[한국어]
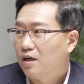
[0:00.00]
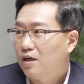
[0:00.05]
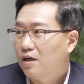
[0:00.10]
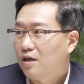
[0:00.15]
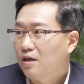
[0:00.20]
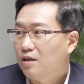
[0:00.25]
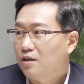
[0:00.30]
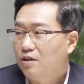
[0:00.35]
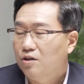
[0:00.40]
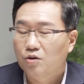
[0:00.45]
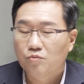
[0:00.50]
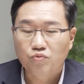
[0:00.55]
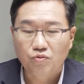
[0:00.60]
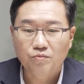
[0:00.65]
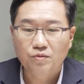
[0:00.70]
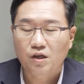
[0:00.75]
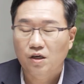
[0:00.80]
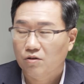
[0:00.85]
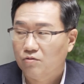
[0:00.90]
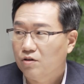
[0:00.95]
네. 이건
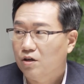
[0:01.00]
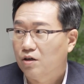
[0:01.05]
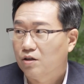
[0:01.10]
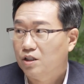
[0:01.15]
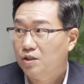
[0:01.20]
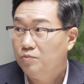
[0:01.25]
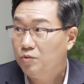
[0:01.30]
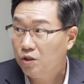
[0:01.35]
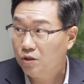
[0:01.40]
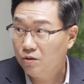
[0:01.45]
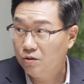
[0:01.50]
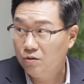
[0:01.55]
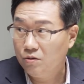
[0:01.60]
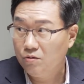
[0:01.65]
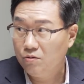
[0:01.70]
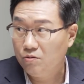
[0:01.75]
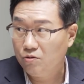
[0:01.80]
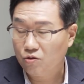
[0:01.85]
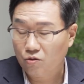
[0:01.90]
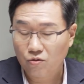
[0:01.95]
분명하고요. 십
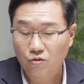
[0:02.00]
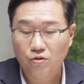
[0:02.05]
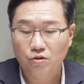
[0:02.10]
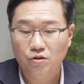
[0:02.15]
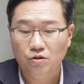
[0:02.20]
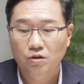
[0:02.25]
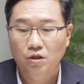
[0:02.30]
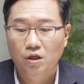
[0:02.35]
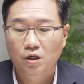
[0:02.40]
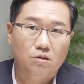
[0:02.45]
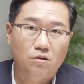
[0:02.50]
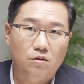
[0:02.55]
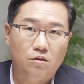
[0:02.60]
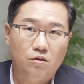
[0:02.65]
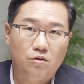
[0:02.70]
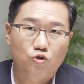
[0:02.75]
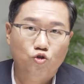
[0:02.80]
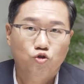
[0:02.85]
년 정도는 어,